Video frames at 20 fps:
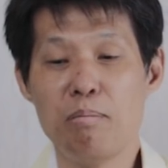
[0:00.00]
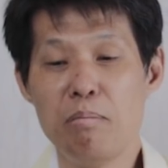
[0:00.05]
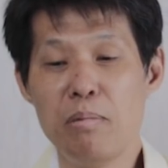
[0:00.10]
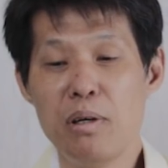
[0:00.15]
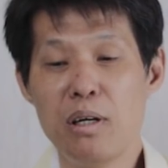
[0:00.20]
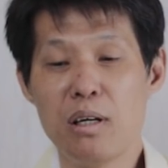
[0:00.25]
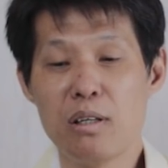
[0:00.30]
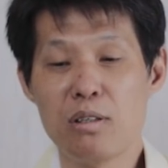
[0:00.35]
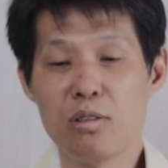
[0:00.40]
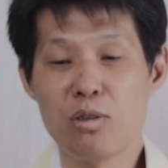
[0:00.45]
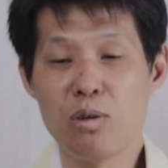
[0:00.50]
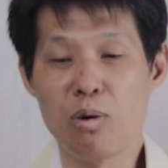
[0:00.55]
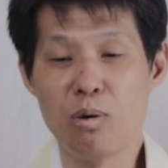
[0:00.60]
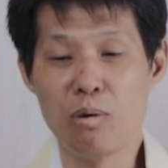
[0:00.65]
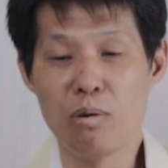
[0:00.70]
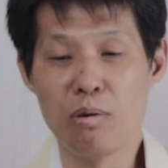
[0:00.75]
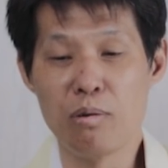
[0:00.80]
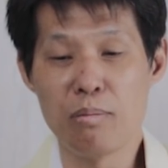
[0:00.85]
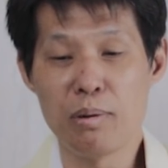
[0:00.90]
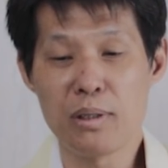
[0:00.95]
เมื่อทรง
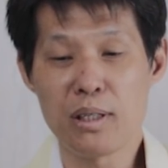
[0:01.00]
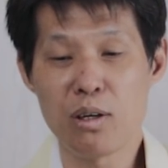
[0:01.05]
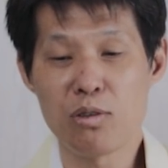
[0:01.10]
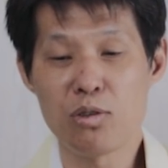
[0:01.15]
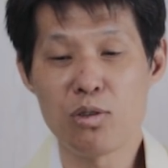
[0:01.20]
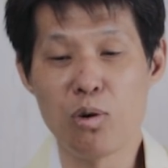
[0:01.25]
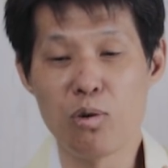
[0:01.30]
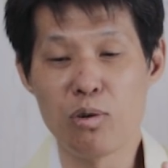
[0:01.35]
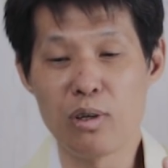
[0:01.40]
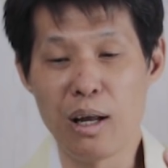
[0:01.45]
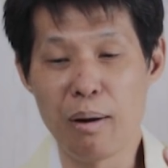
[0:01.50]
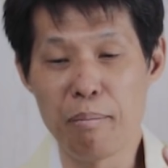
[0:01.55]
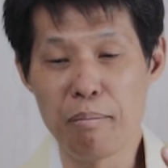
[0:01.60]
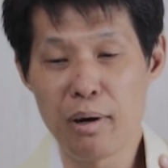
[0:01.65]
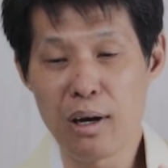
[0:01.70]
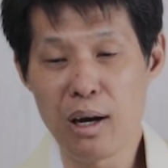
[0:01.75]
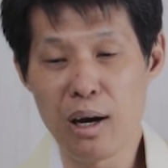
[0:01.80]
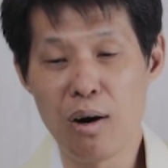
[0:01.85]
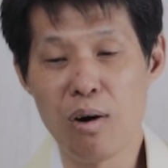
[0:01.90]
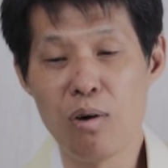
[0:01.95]
พระเจ้าทรง
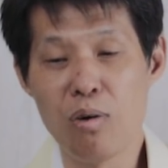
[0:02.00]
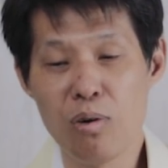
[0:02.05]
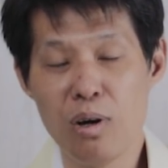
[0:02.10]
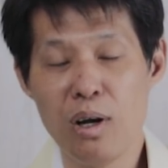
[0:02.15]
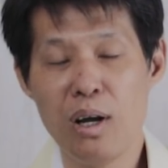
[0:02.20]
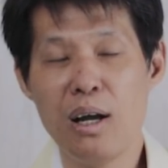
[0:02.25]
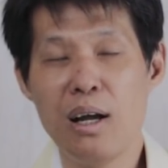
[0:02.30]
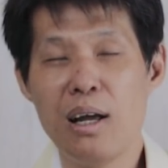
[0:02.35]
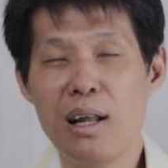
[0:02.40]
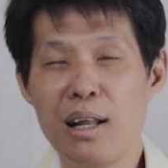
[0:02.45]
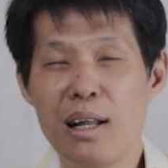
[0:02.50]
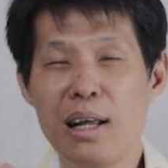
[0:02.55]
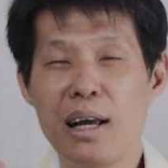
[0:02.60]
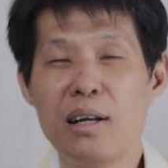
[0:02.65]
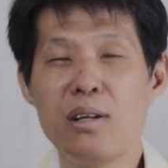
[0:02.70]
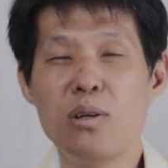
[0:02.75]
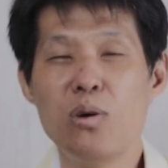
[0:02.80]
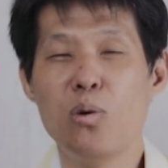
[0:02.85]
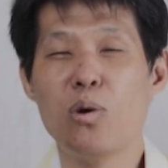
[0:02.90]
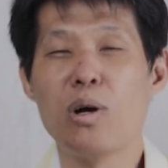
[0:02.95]
นำเขาเลี้ย
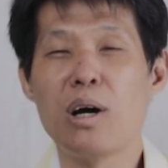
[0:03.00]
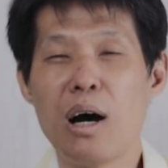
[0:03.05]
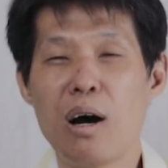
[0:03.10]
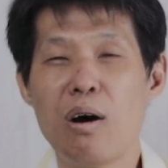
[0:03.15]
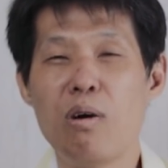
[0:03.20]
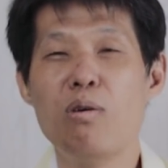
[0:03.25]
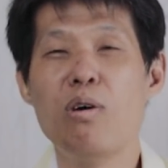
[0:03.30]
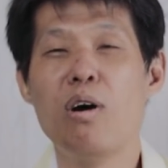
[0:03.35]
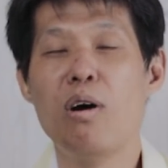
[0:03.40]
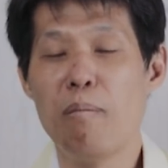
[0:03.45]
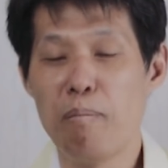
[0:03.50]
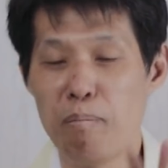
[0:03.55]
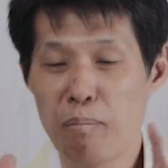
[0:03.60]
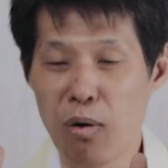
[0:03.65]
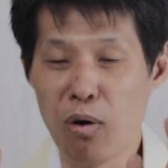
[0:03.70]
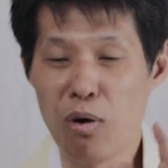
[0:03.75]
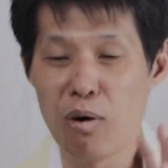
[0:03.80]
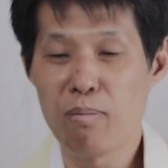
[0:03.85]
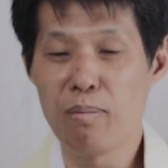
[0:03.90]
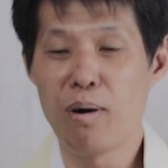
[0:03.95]
งดูเขา
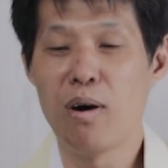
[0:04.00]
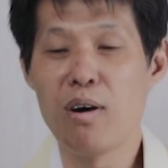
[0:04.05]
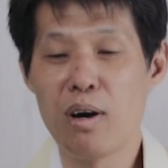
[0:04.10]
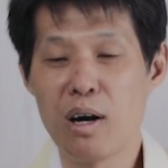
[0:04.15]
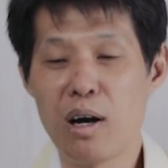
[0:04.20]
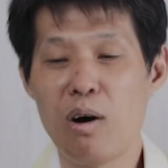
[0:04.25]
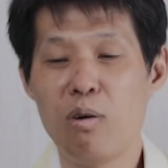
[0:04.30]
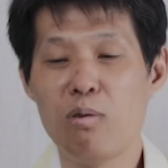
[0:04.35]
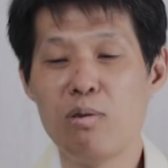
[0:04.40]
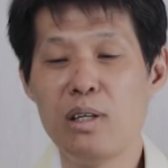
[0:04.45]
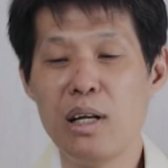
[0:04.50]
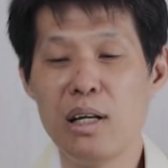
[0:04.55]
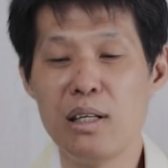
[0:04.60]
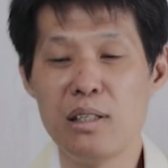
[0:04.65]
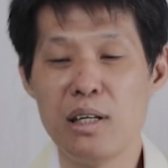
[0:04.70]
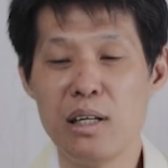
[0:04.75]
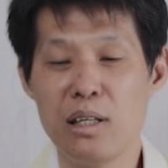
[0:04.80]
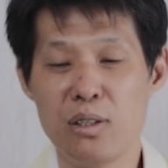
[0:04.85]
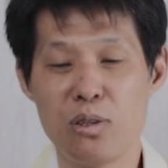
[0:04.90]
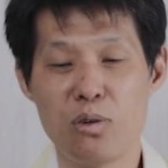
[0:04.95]
ปกป้องเขาใน
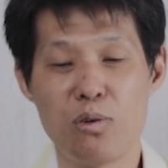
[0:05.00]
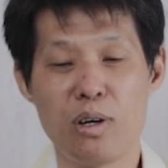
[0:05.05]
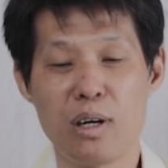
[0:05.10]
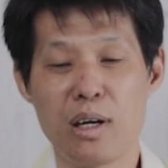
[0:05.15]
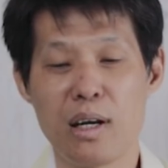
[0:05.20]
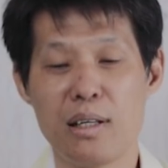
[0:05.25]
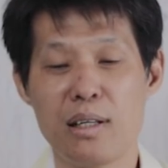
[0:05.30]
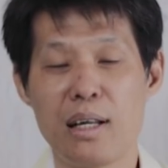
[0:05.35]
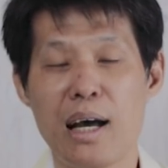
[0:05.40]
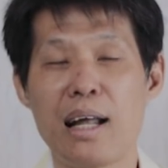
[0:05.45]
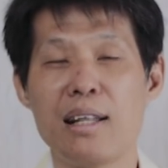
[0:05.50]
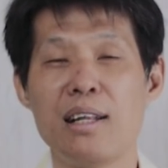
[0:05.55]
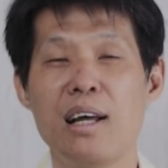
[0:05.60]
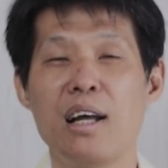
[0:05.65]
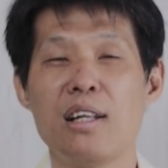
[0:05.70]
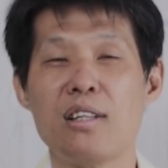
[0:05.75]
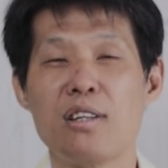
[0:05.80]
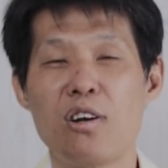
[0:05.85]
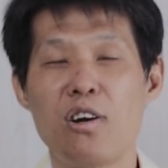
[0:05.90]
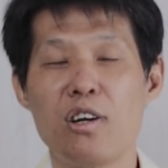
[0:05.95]
ถิ่นทุรกันดาร
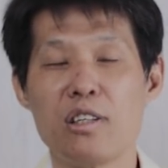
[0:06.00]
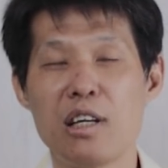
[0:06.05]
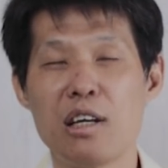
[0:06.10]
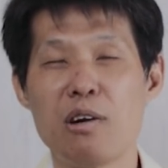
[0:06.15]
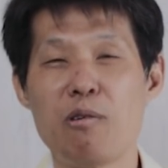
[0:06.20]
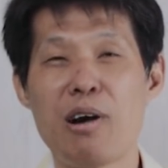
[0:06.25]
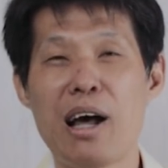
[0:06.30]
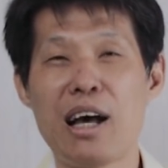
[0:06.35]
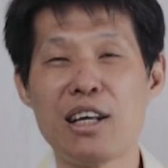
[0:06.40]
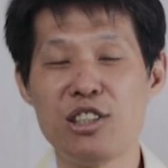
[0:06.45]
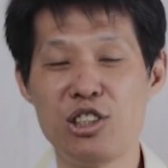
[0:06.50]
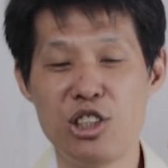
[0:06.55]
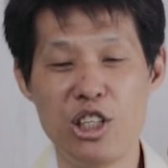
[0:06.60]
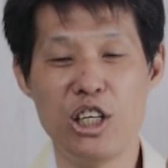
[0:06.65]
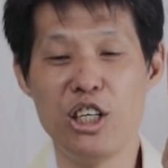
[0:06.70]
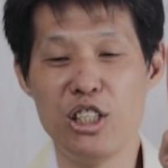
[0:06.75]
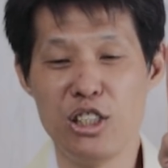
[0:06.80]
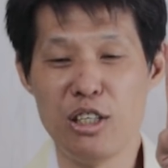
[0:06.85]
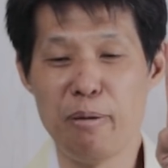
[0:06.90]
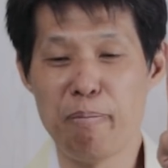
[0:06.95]
ตลอดระยะเวลา
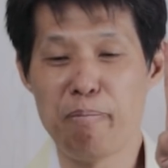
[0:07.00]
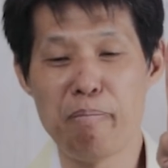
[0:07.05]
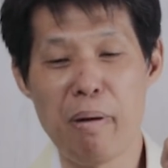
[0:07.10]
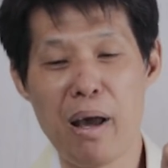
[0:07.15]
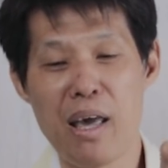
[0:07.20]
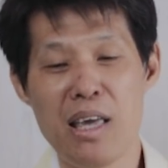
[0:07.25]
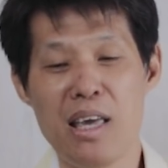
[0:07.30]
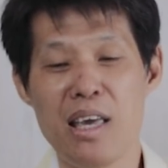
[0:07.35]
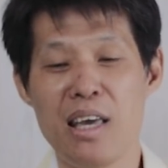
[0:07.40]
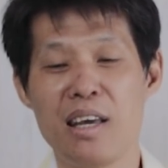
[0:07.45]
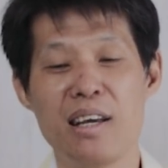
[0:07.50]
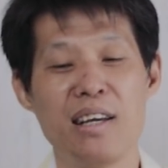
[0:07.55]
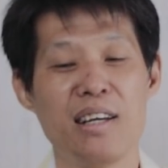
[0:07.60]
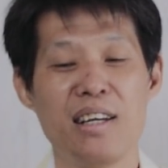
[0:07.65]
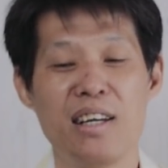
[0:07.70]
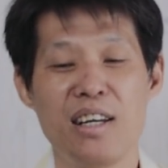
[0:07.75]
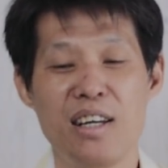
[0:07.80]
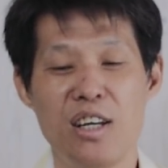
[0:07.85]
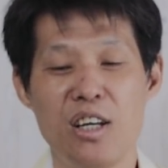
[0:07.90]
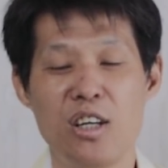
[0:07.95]
สี่สิบปี
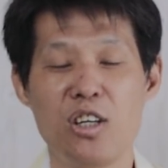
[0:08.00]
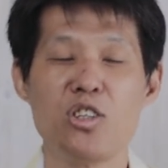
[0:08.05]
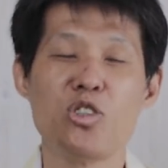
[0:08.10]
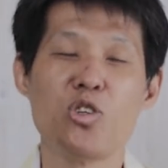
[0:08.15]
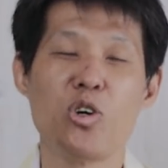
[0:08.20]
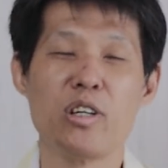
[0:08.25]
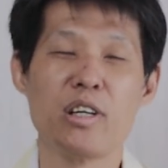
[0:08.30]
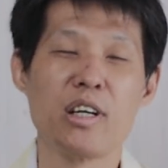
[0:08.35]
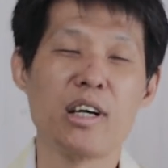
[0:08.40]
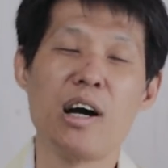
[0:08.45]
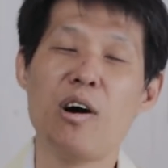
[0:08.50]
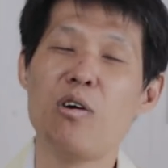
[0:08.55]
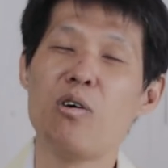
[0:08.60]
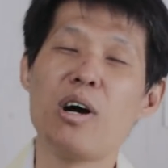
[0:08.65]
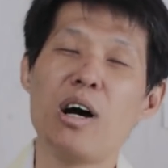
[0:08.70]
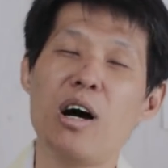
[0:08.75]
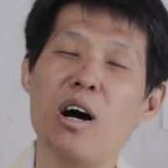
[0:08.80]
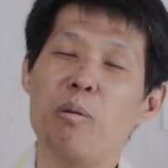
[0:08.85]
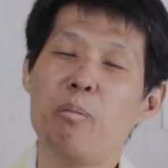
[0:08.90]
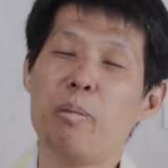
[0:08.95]
จนเขา
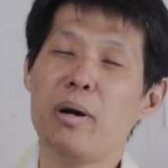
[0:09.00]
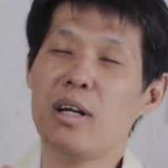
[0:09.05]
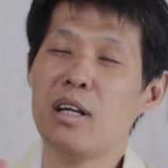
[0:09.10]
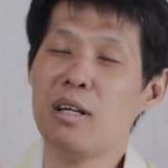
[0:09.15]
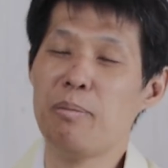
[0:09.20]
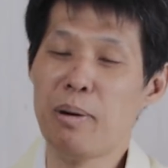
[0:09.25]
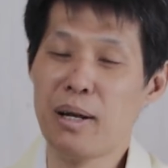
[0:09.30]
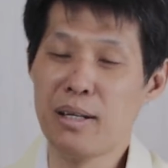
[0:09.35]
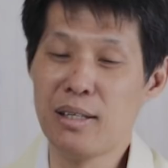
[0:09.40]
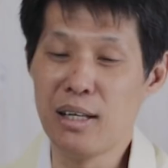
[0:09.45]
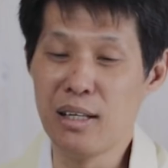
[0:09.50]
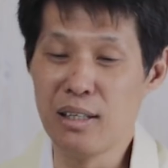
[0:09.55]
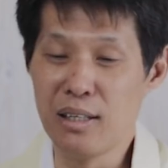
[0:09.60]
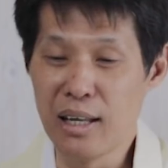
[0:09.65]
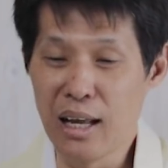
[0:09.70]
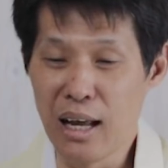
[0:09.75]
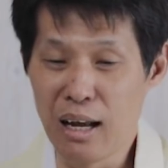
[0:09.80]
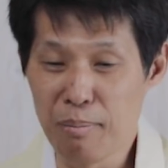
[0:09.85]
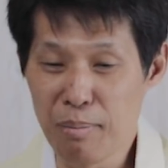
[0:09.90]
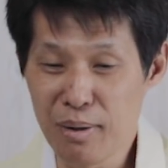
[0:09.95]
เข้าไปในแผ่นดิน
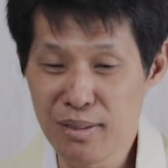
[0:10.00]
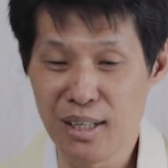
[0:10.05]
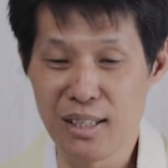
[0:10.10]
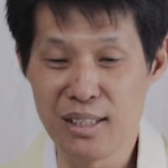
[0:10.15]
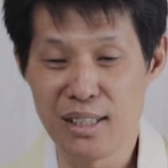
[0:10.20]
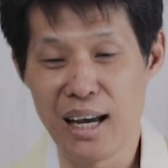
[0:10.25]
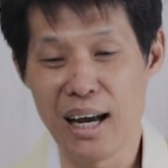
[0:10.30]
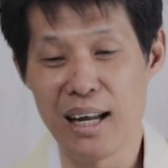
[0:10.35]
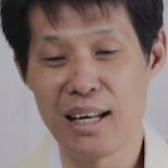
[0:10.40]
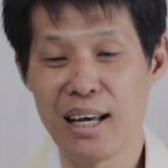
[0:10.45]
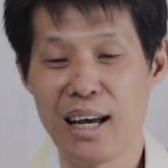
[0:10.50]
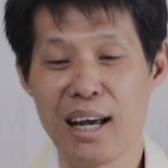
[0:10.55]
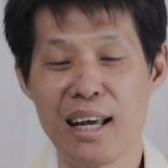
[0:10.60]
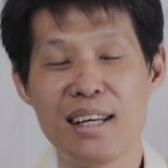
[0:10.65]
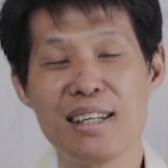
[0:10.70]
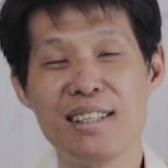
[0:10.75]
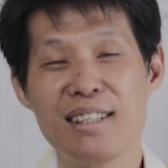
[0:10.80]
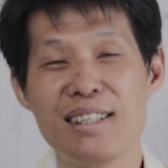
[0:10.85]
แห่งพระสัญญาได้